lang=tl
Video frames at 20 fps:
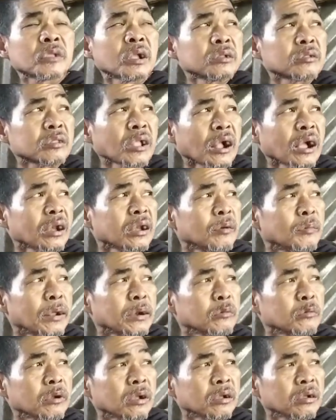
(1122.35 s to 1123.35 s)
Ang tagal
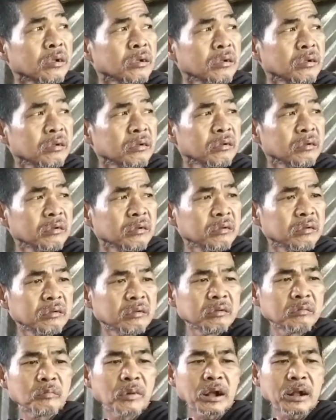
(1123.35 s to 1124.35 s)
naman yung
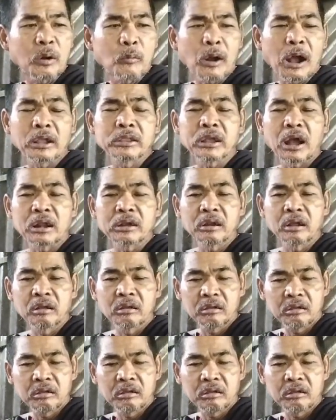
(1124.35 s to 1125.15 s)
magawa niyan.